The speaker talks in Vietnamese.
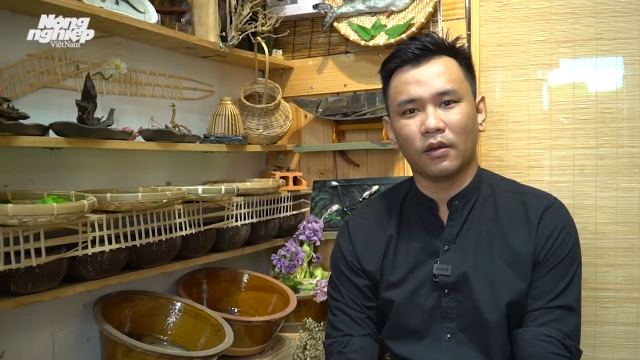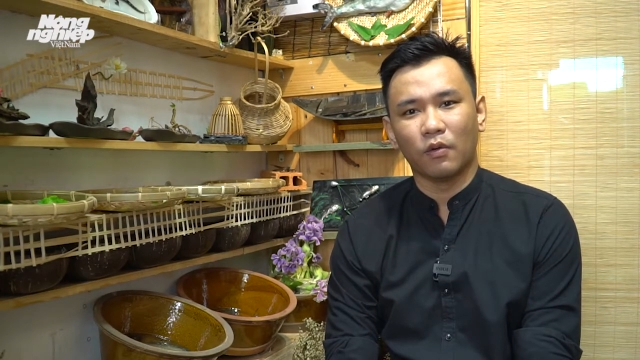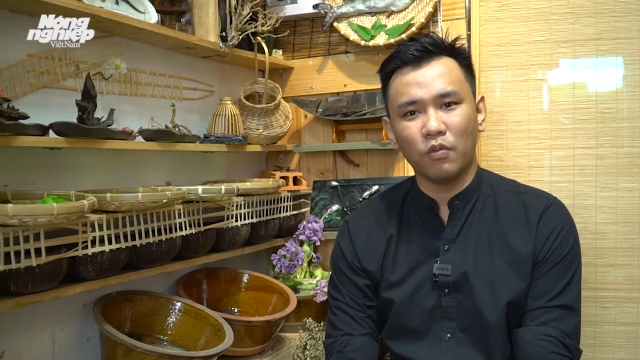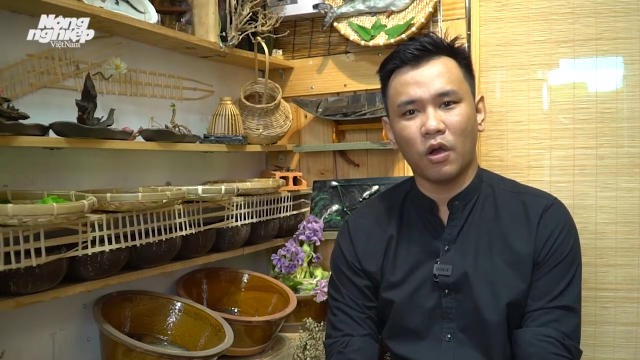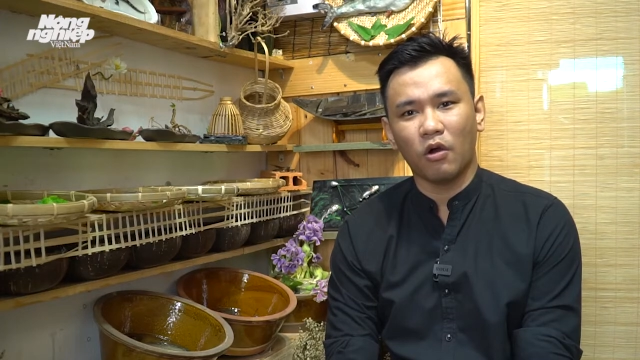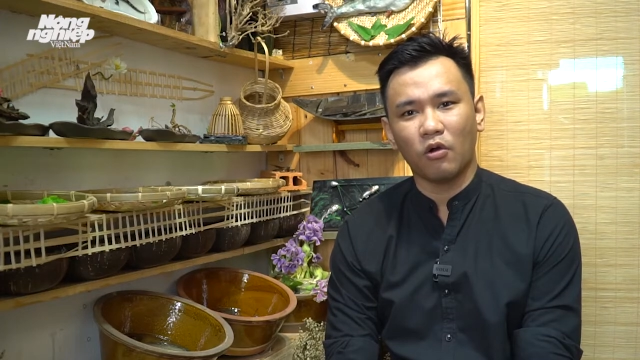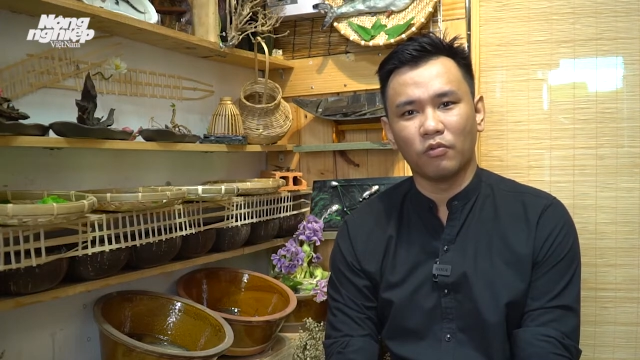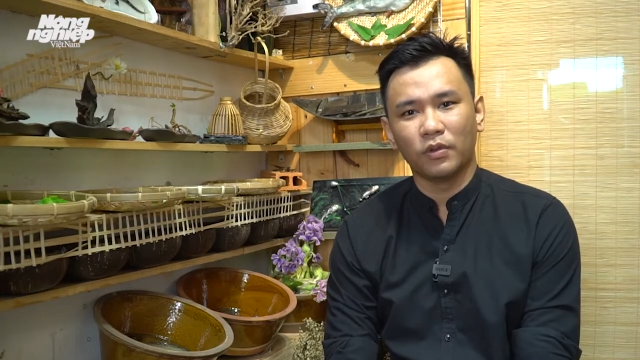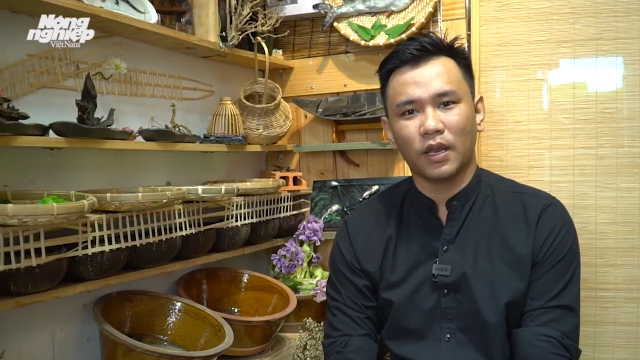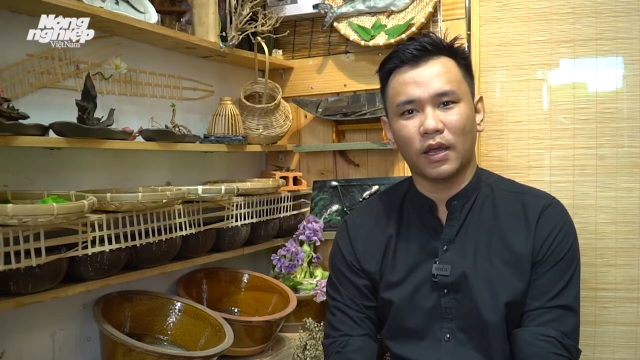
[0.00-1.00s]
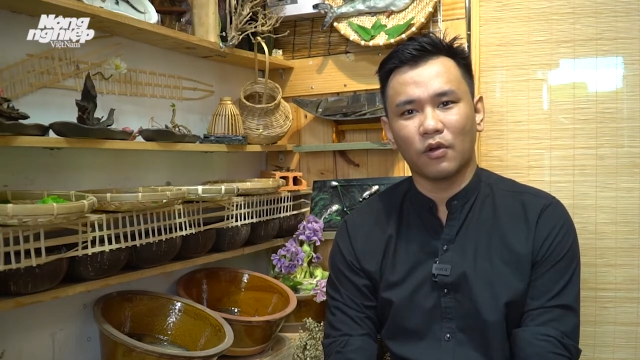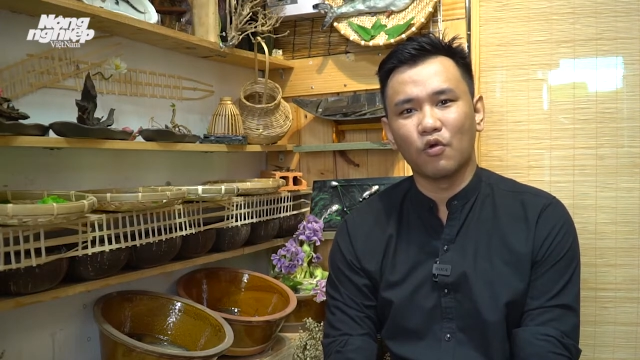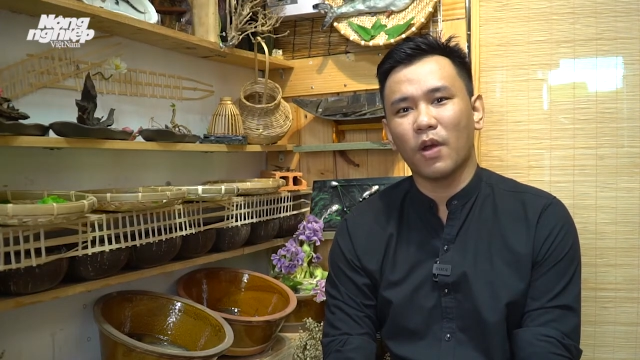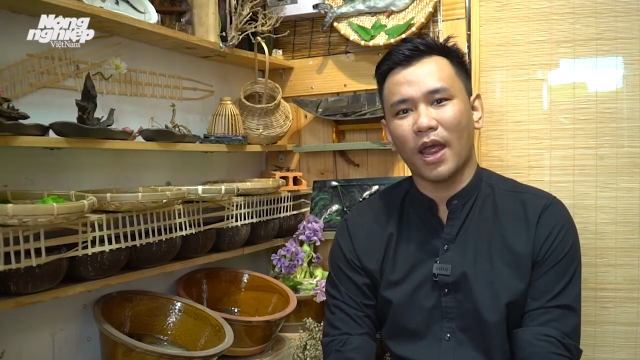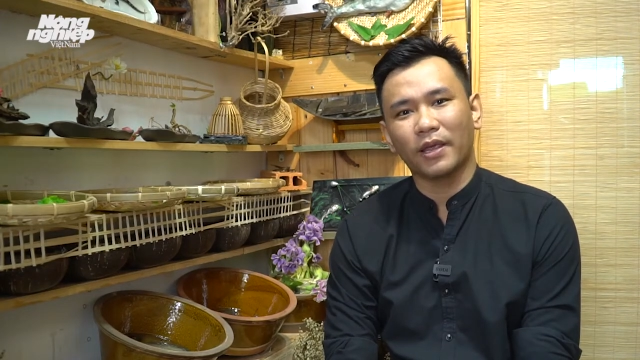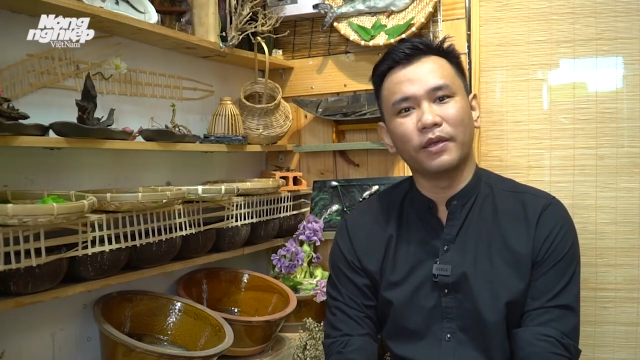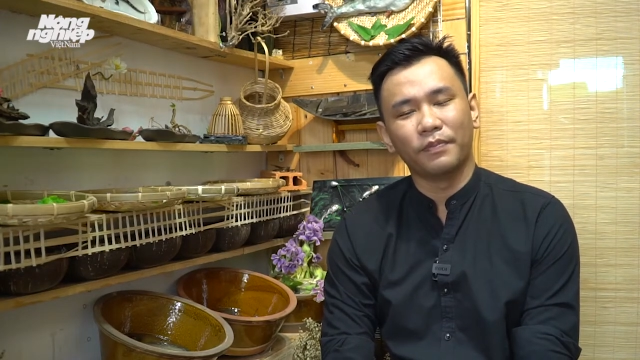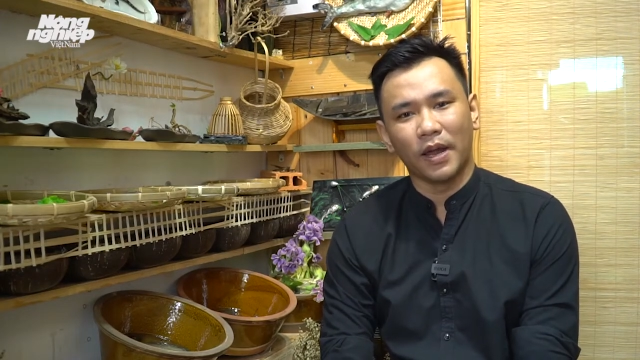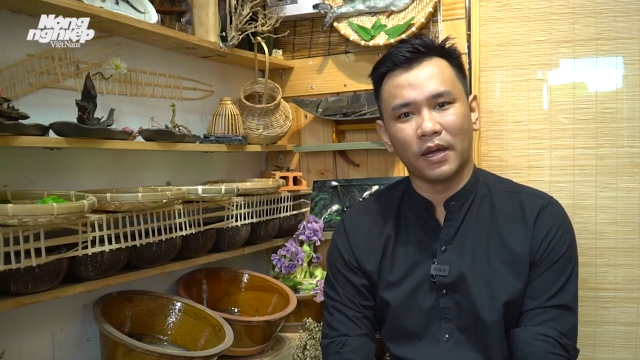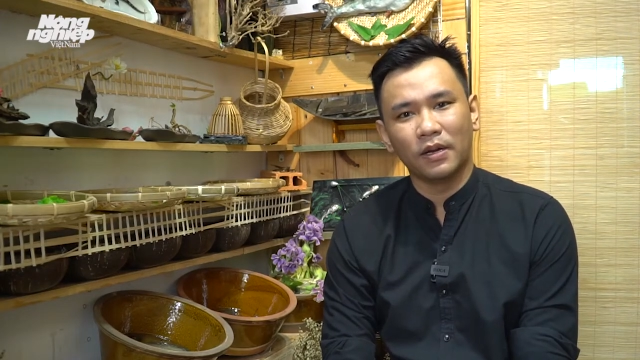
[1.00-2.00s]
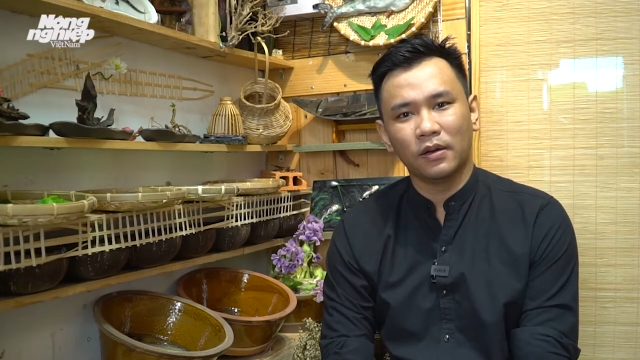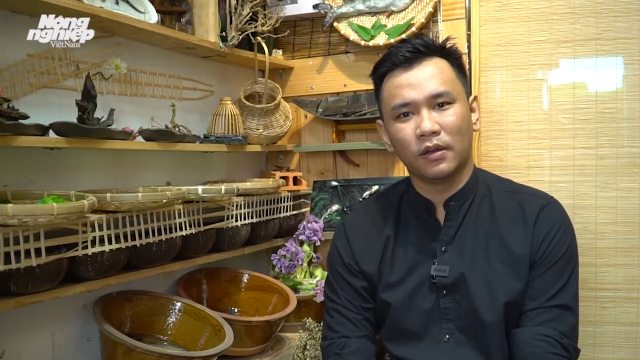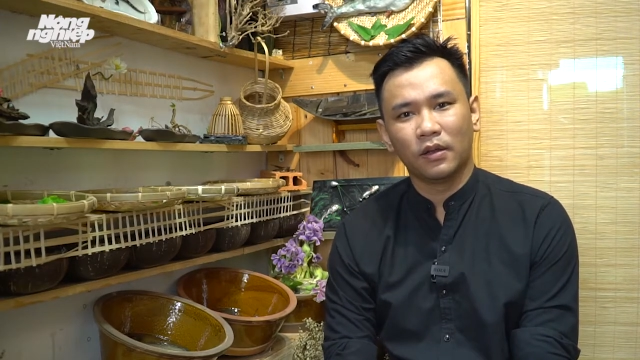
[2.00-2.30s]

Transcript: ủng hộ cũng như là cung mang giúp đỡ